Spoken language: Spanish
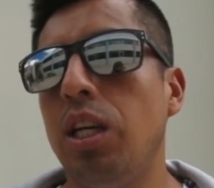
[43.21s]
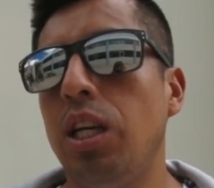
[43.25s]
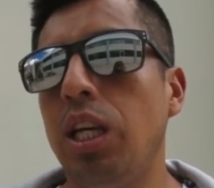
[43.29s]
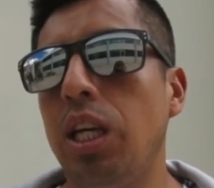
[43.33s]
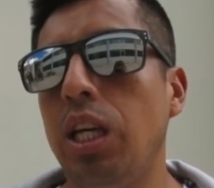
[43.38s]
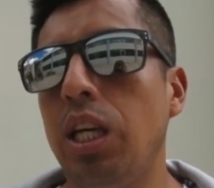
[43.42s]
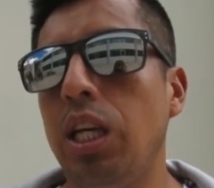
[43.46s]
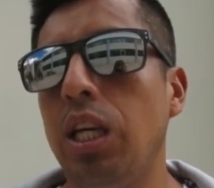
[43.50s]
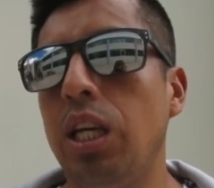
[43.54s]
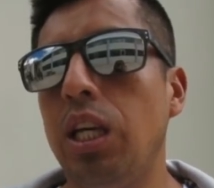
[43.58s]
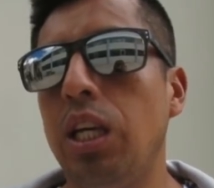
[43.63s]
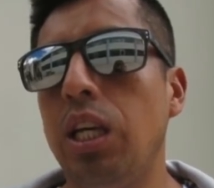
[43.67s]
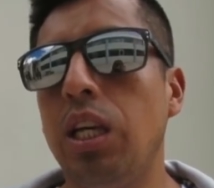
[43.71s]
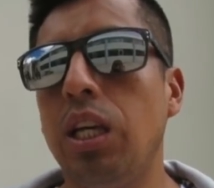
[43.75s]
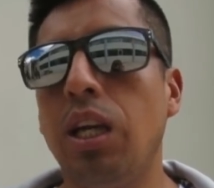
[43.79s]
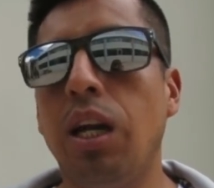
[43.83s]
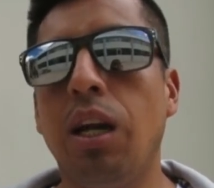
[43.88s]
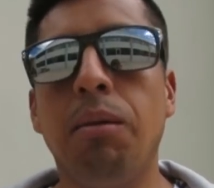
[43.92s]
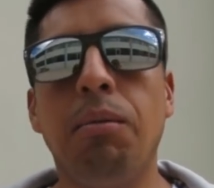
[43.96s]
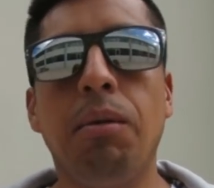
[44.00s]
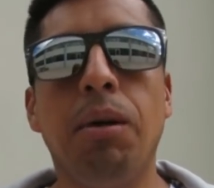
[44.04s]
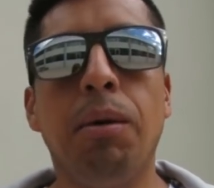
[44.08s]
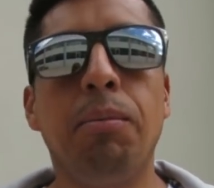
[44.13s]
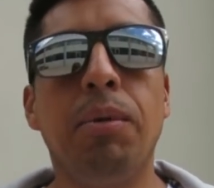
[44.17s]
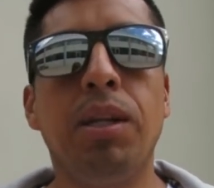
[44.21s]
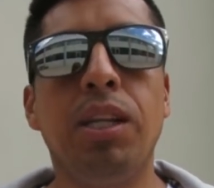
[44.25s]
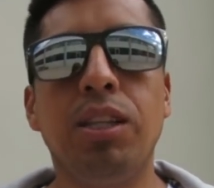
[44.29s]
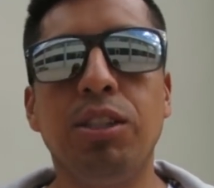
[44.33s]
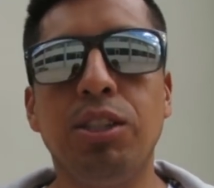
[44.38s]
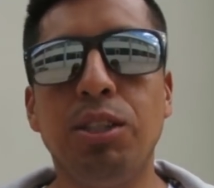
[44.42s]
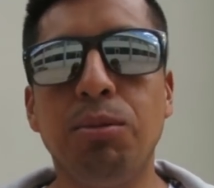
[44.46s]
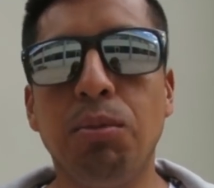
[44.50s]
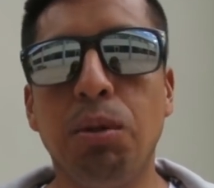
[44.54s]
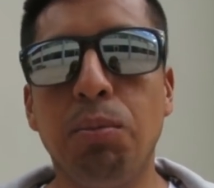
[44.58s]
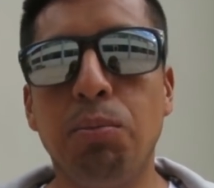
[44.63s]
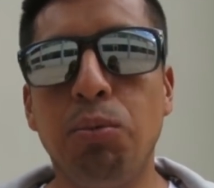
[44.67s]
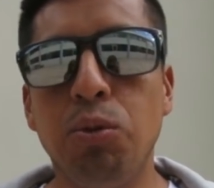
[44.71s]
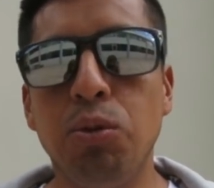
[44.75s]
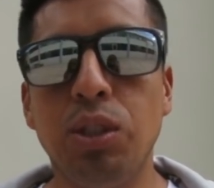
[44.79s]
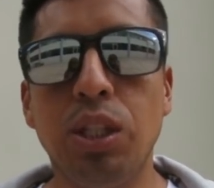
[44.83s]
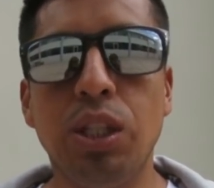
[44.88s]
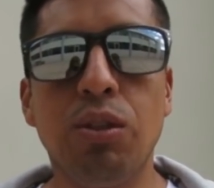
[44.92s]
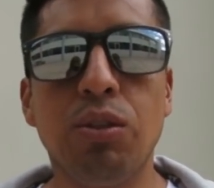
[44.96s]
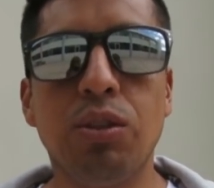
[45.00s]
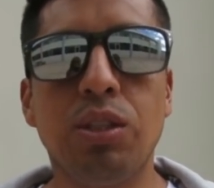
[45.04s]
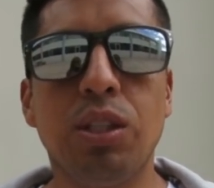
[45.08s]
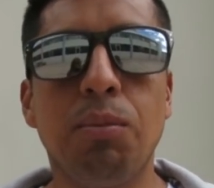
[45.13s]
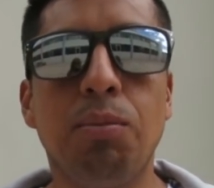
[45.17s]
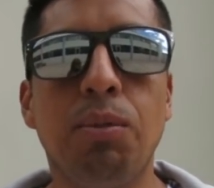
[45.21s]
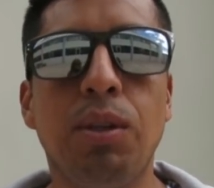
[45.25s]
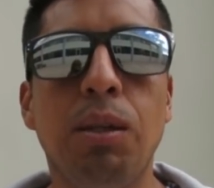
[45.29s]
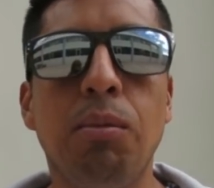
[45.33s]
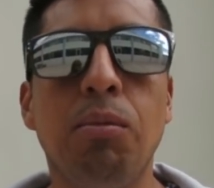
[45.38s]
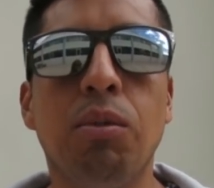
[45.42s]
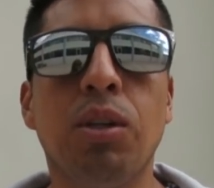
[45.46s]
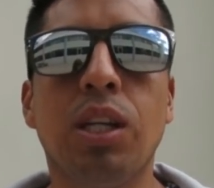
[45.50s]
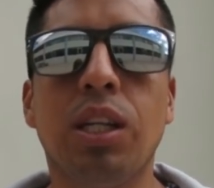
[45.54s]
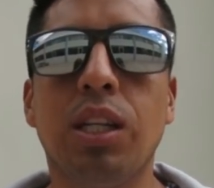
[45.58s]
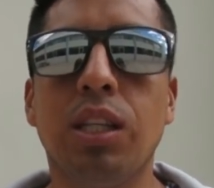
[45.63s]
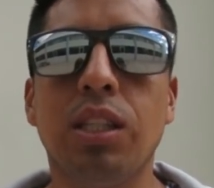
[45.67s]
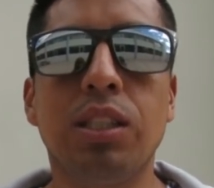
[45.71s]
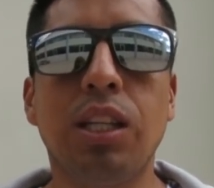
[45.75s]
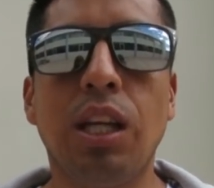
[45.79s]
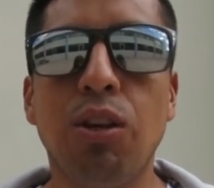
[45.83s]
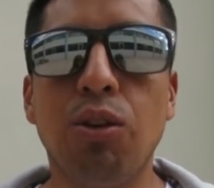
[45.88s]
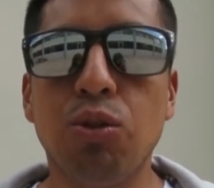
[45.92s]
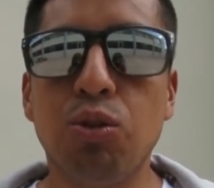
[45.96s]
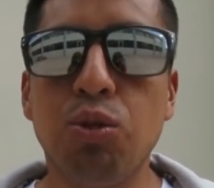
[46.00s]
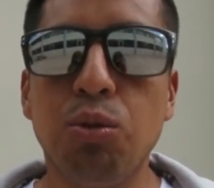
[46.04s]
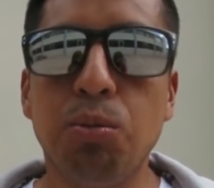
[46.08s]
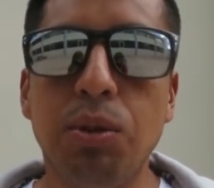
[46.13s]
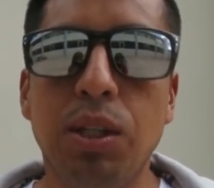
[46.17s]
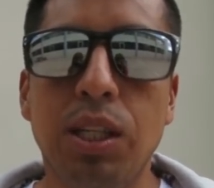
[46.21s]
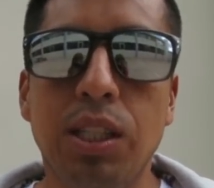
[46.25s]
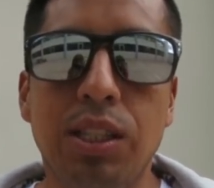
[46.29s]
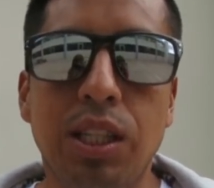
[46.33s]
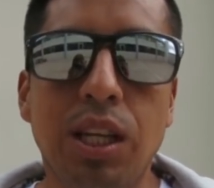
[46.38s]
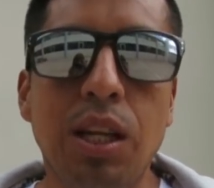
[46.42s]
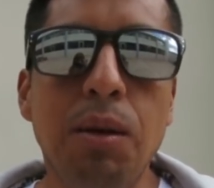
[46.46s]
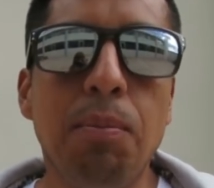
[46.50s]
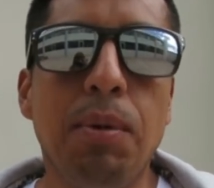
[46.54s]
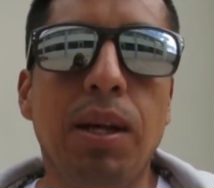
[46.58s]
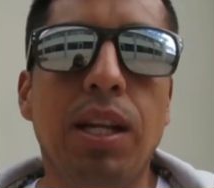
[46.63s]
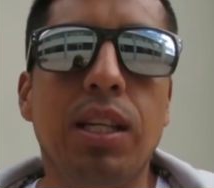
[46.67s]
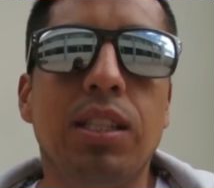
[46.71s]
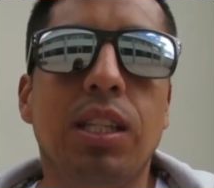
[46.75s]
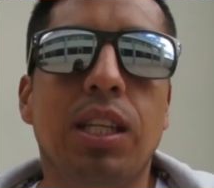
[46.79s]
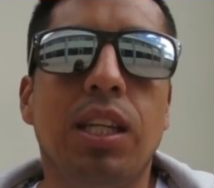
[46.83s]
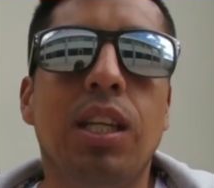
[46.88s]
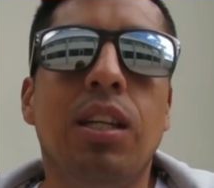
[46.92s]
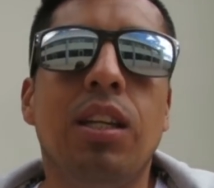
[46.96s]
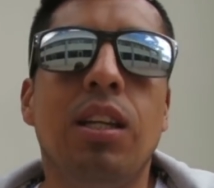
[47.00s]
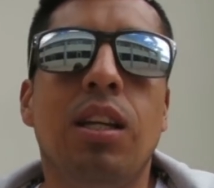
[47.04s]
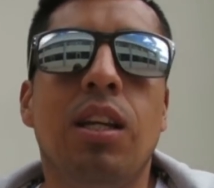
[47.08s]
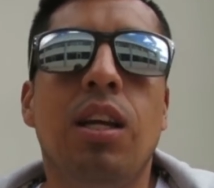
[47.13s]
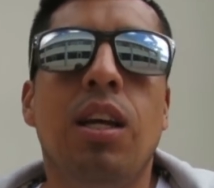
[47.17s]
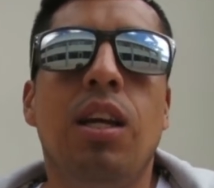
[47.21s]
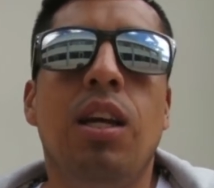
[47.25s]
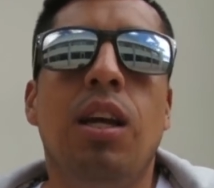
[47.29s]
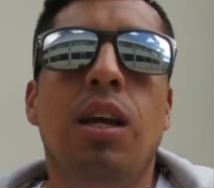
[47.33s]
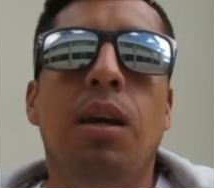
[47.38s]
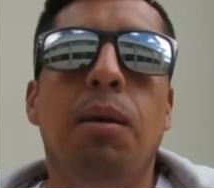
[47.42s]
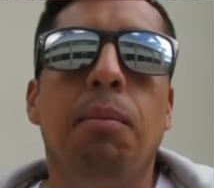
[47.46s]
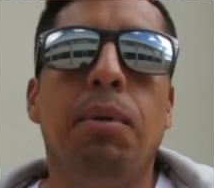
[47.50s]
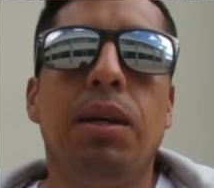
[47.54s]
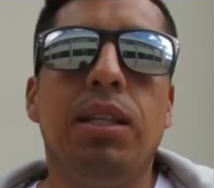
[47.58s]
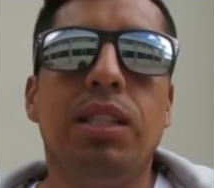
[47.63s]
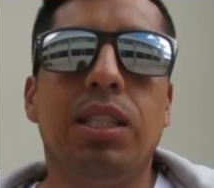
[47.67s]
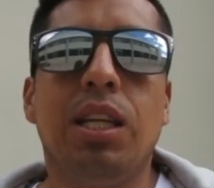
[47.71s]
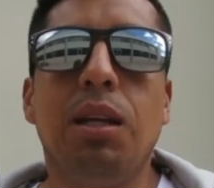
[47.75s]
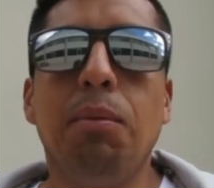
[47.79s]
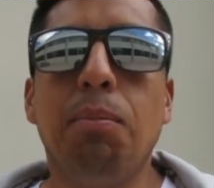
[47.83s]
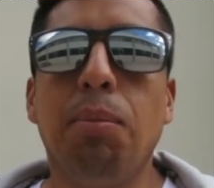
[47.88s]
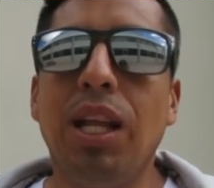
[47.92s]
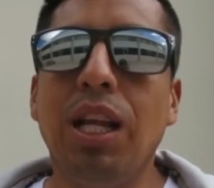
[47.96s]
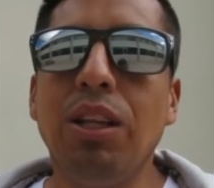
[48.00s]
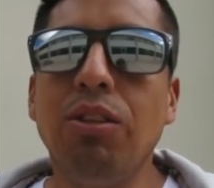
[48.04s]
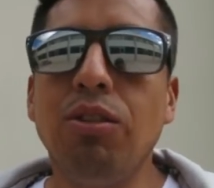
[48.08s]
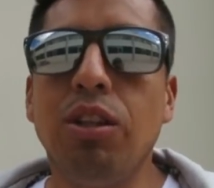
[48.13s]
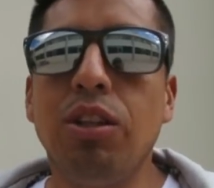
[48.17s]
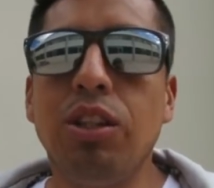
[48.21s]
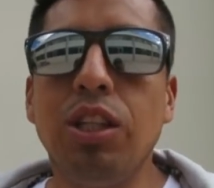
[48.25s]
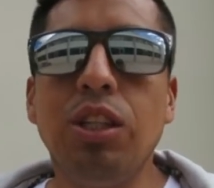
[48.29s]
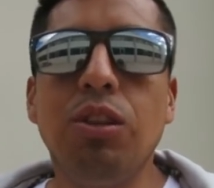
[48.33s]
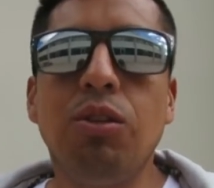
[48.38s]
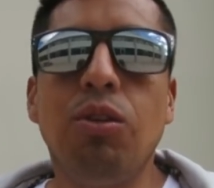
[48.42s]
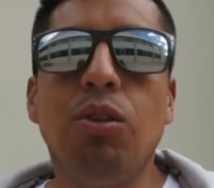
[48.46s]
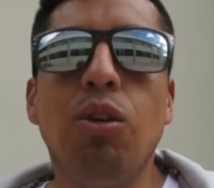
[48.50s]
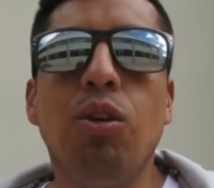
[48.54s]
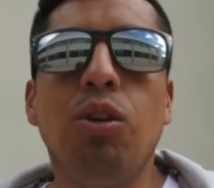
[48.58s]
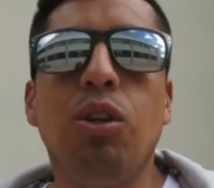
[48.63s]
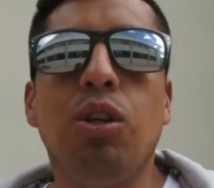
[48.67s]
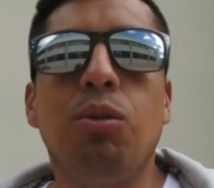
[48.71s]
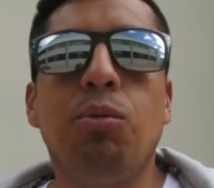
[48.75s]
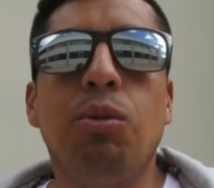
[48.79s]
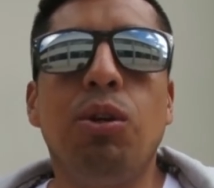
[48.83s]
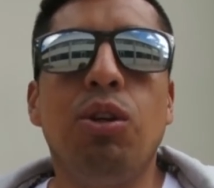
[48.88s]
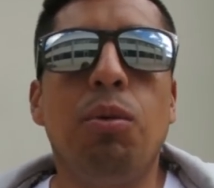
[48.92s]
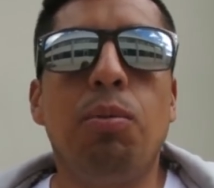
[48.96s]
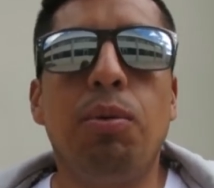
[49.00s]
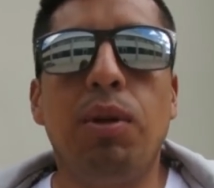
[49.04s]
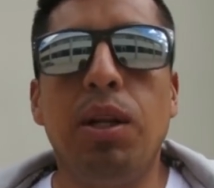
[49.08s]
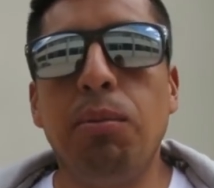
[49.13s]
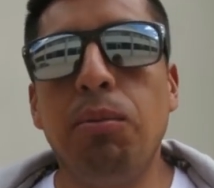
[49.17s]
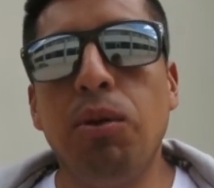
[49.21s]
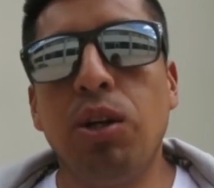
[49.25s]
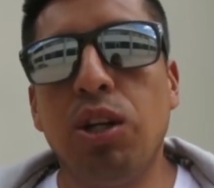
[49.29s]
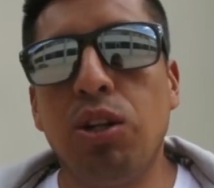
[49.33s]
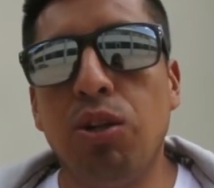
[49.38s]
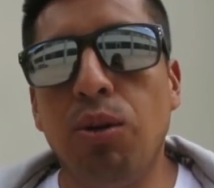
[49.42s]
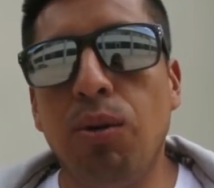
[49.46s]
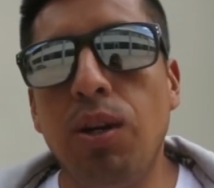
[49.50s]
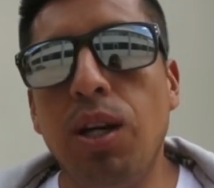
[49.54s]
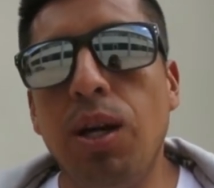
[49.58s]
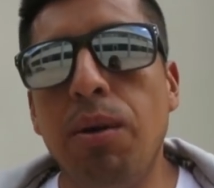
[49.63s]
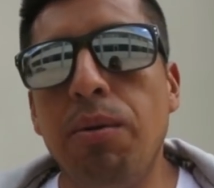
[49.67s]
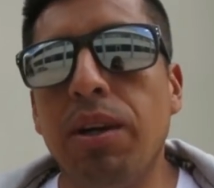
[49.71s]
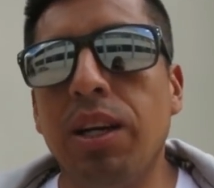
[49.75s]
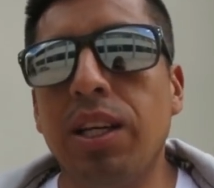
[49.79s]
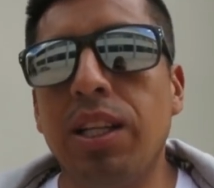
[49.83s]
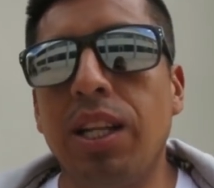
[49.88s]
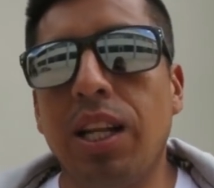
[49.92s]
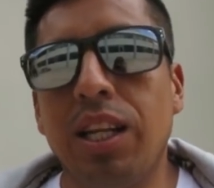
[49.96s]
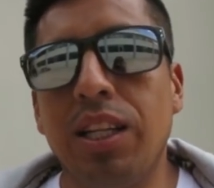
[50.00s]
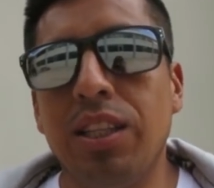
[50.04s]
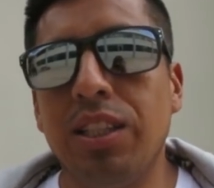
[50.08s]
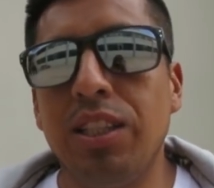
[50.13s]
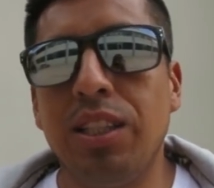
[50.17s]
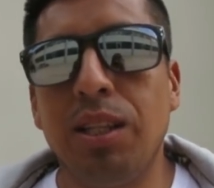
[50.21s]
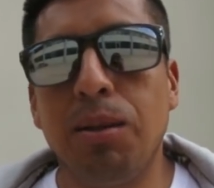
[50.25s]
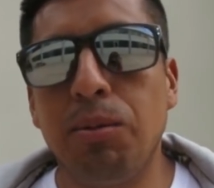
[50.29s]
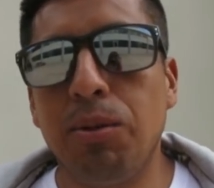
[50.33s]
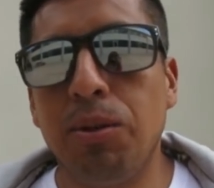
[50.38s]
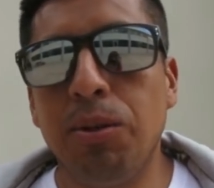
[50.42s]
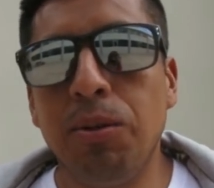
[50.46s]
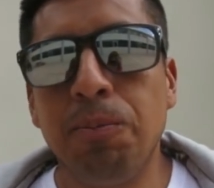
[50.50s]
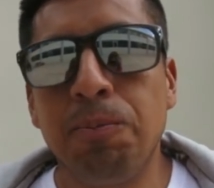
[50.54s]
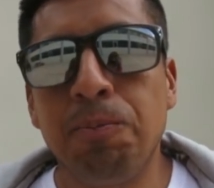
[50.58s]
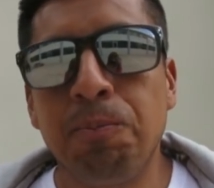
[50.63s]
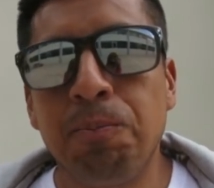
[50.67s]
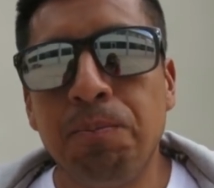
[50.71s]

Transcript: eh, amanecimos punteros, esperemos que Cristal nos sume de tres para seguir, para seguir peleando el título y bueno, esperemos que nos vaya bien en Argentina. Bueno.